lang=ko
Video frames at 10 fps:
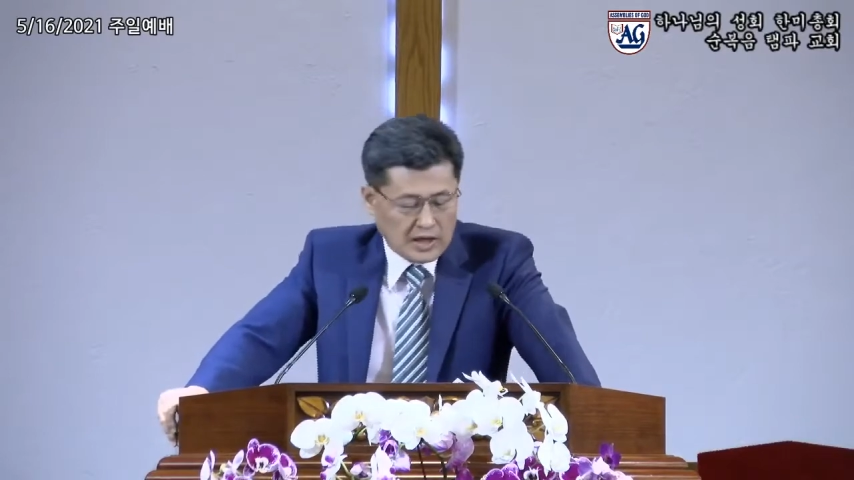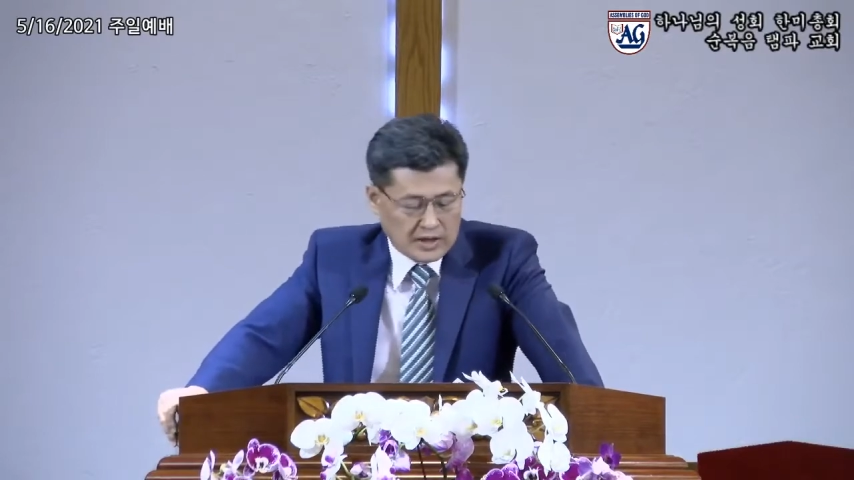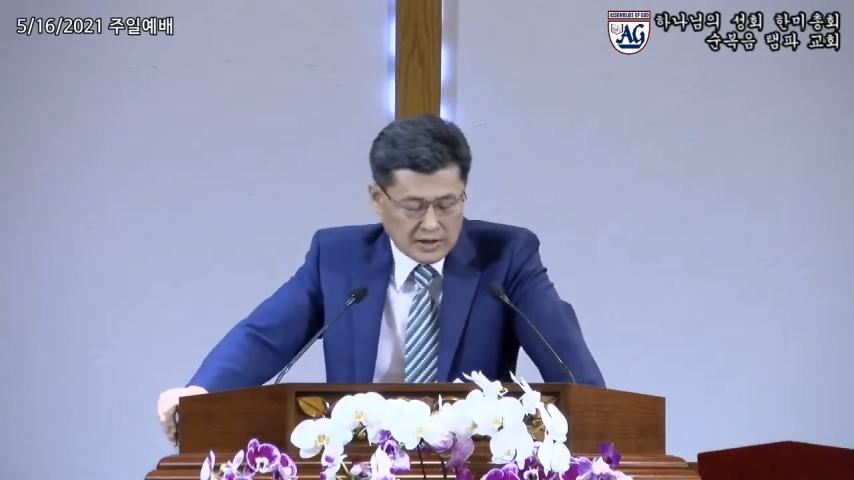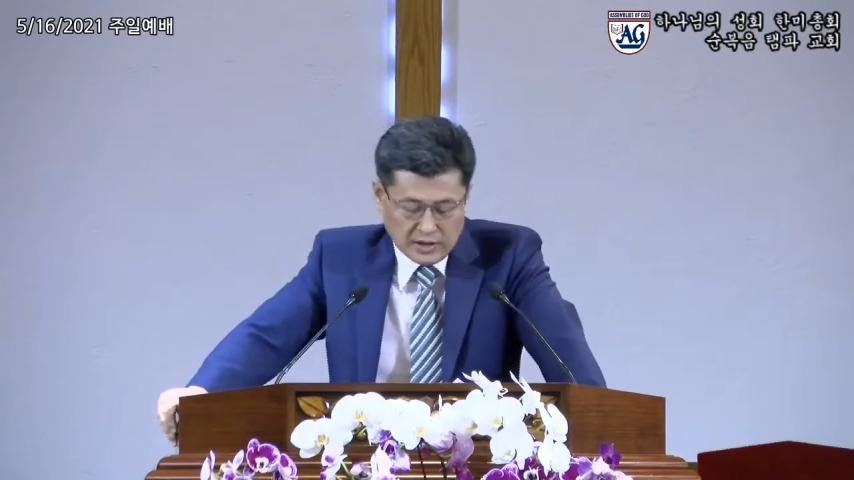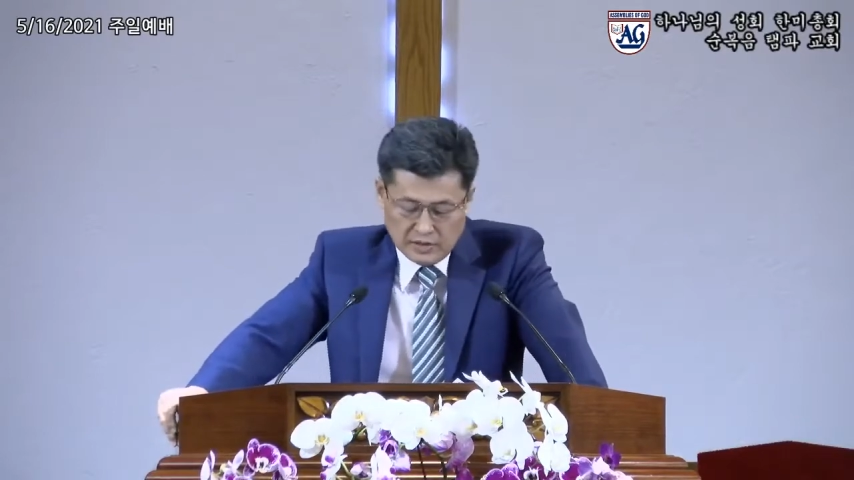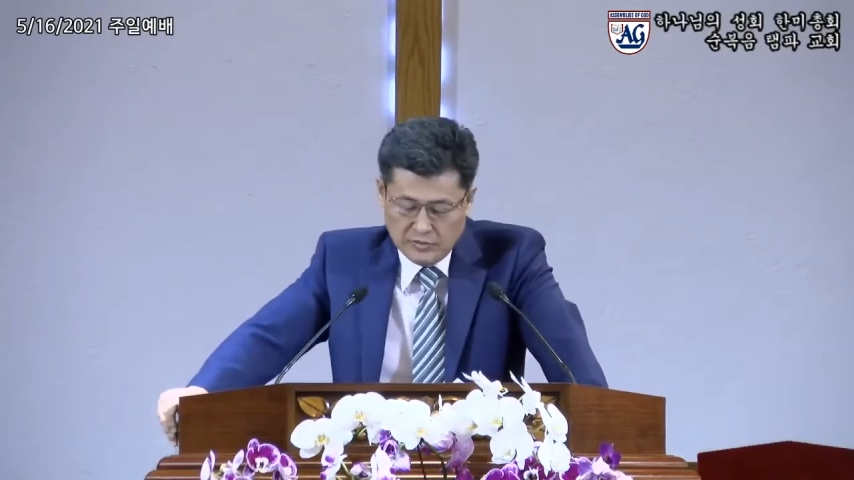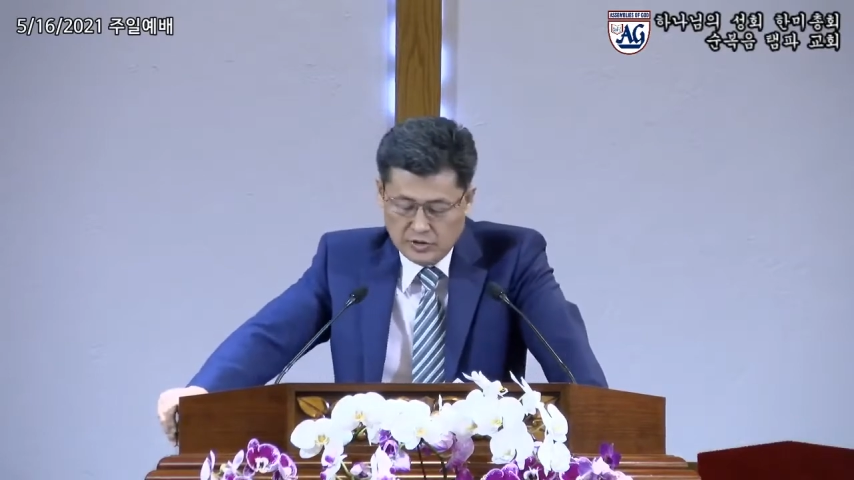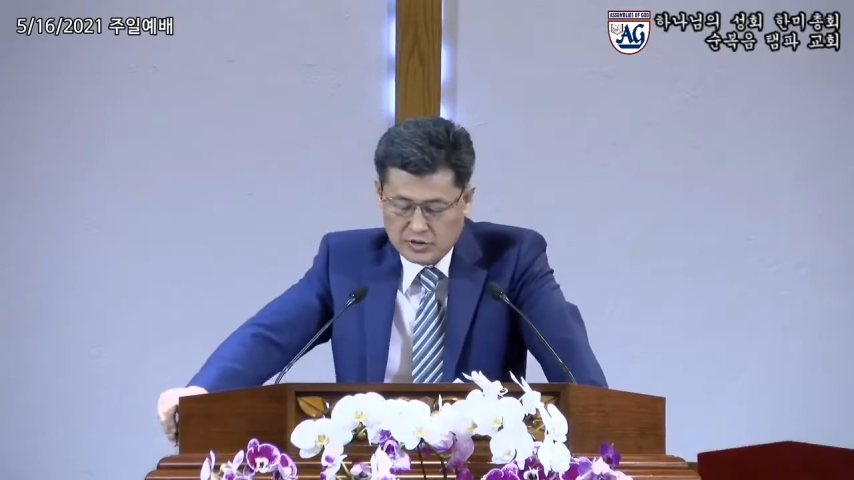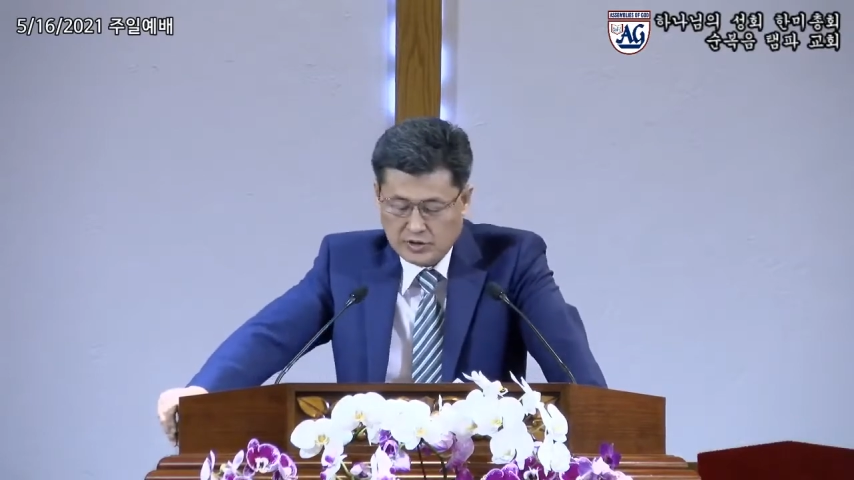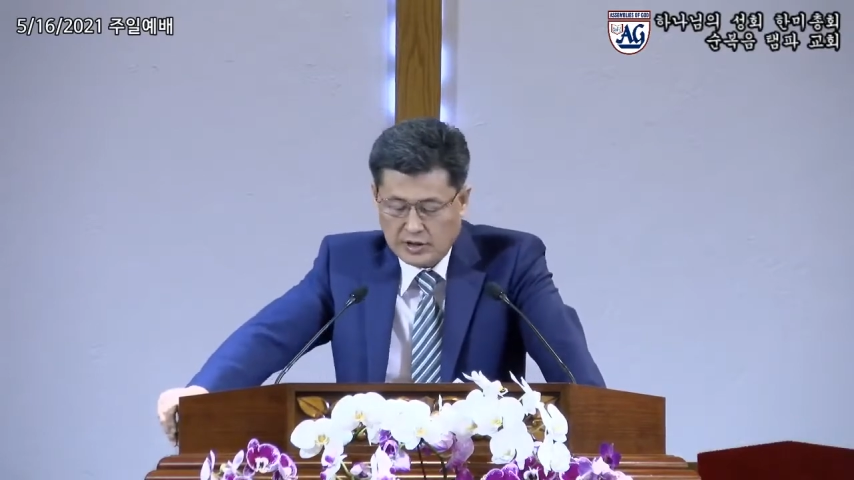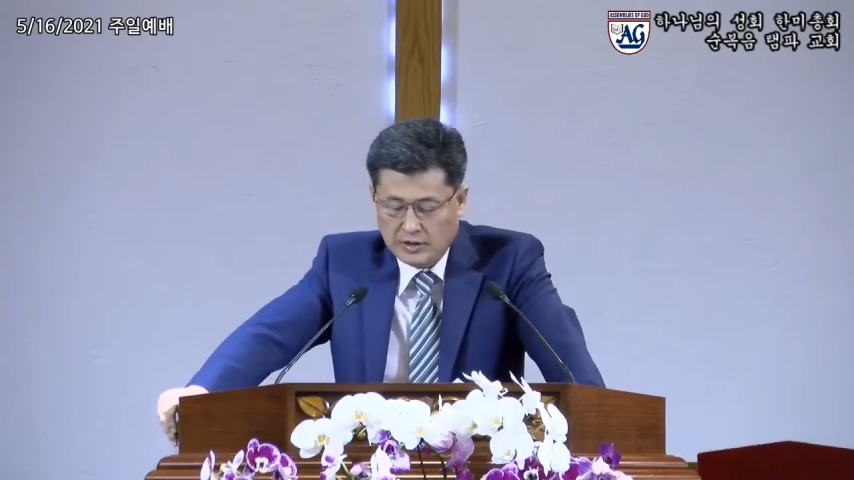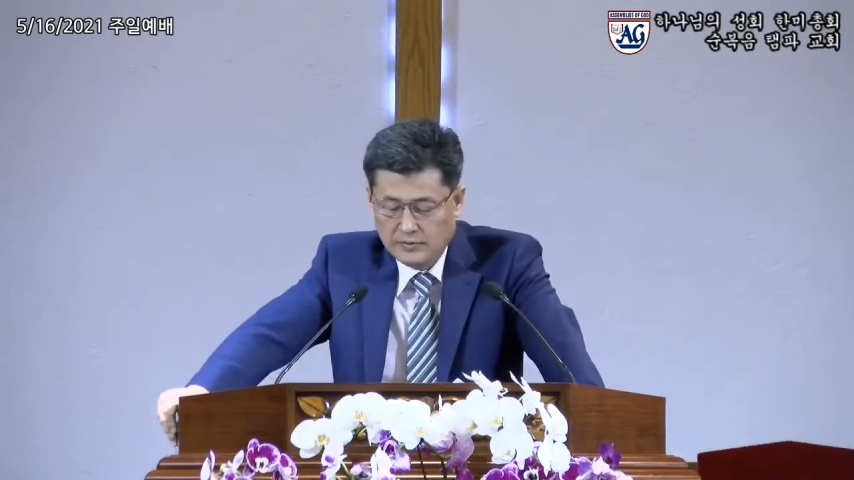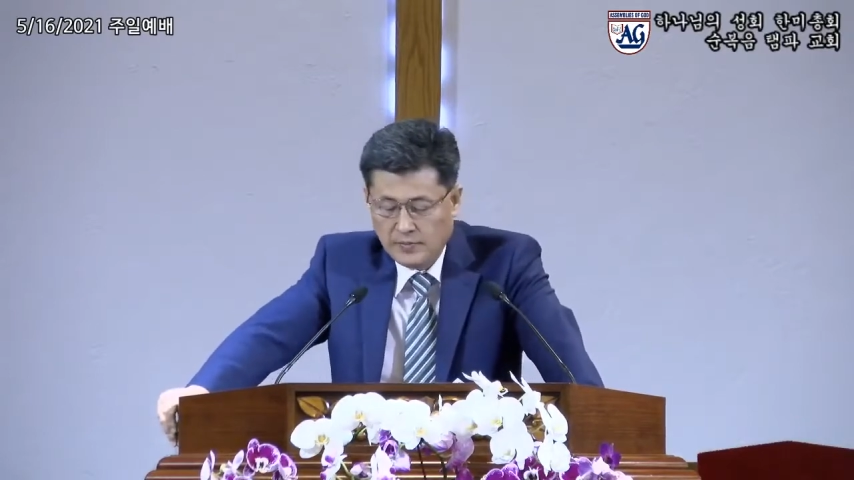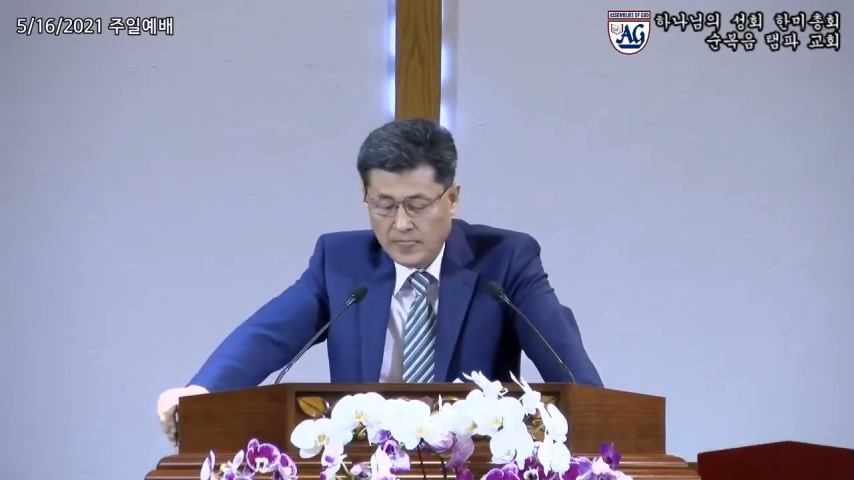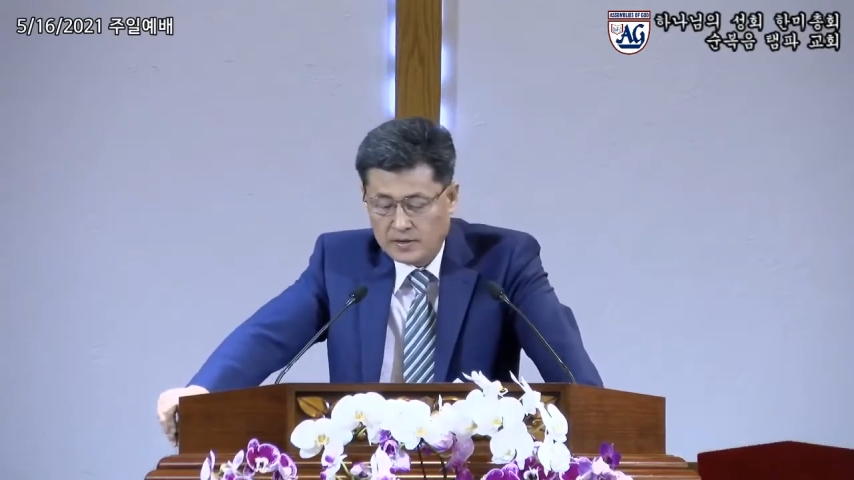하나님이시다.
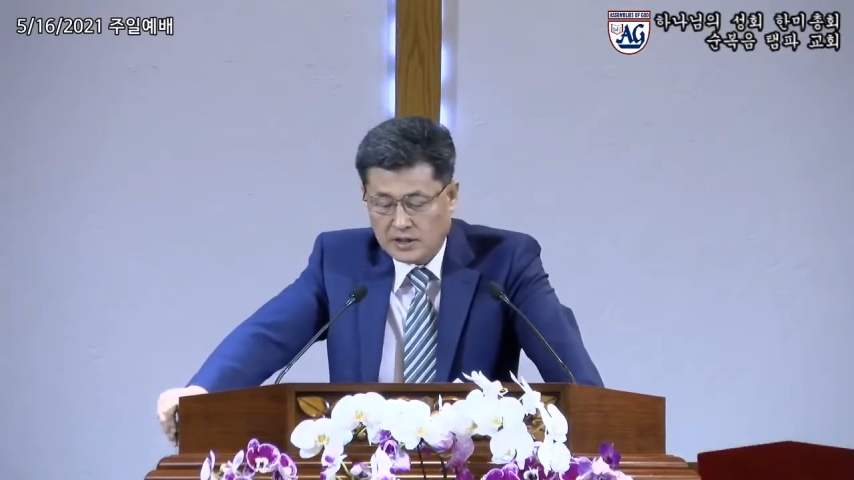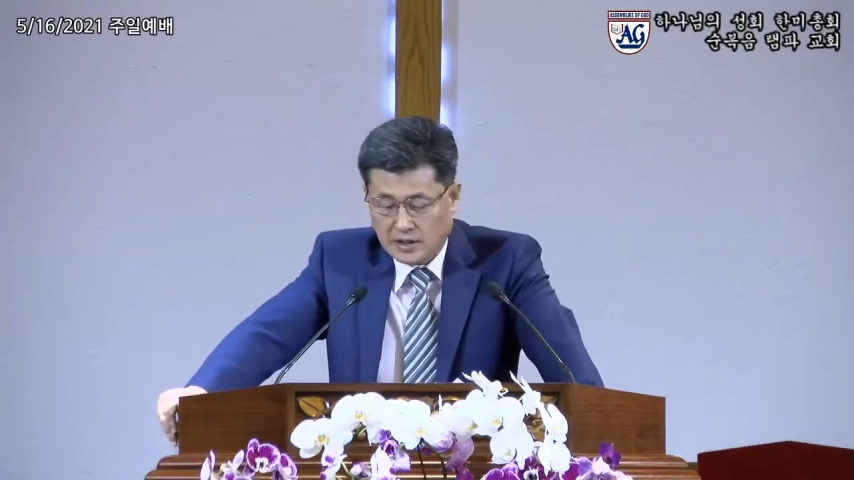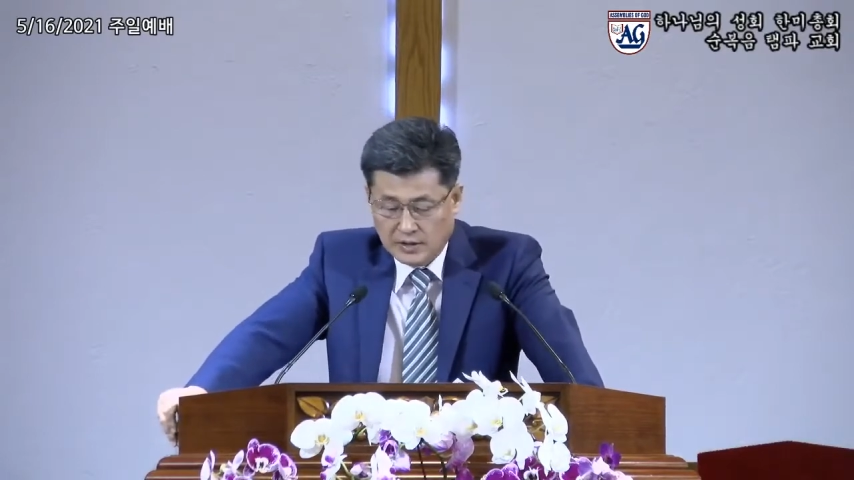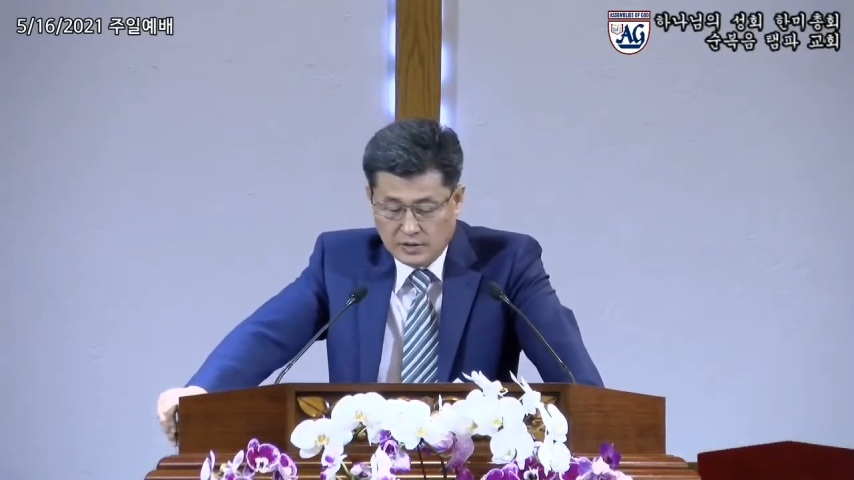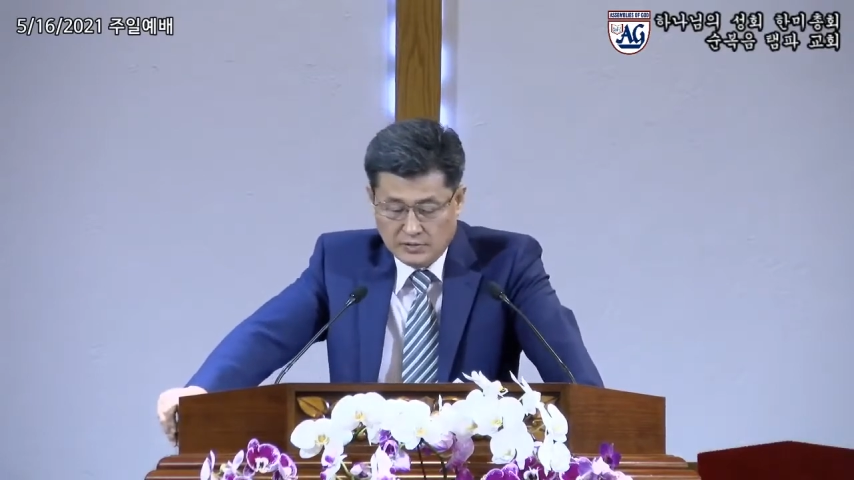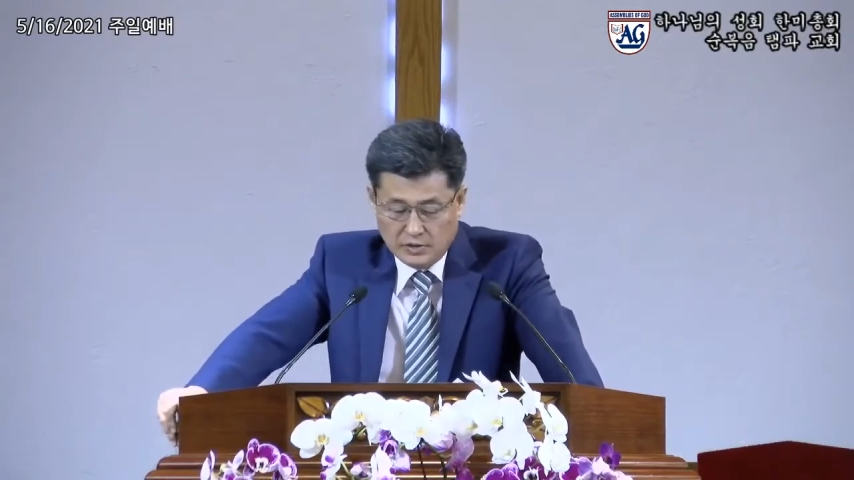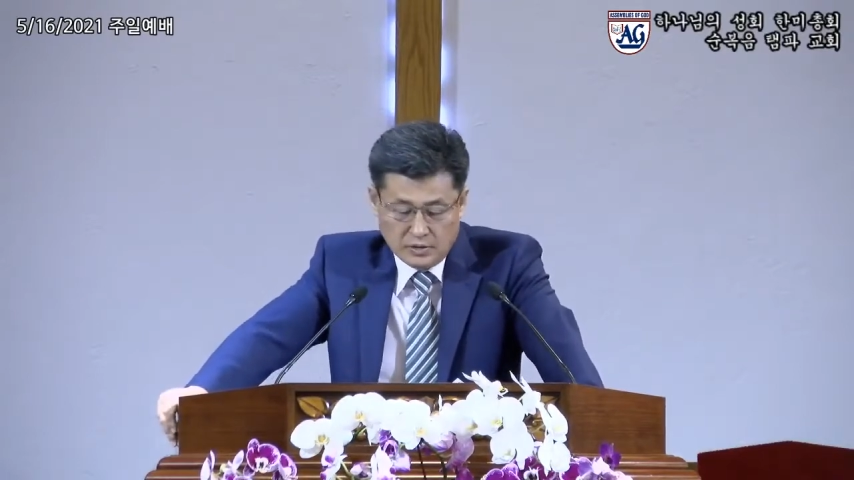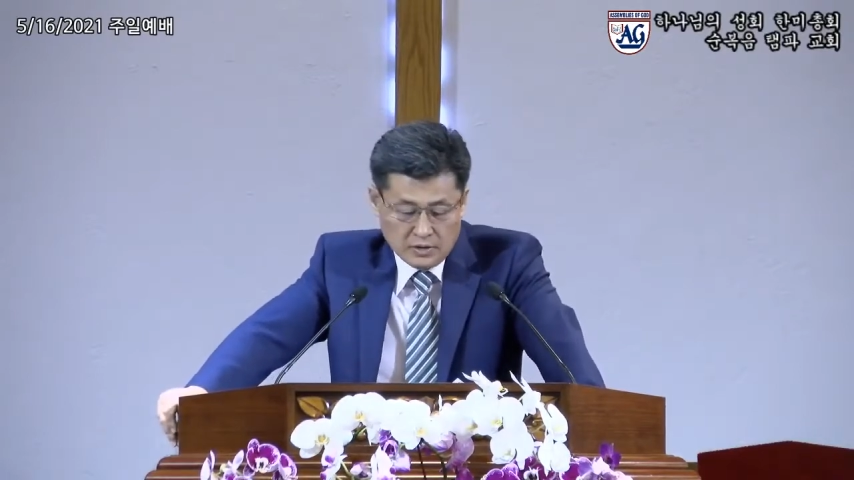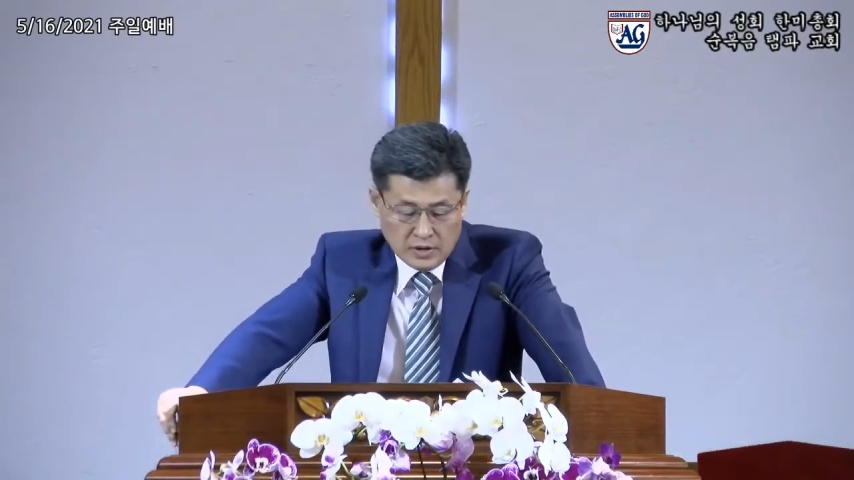자, 여러분.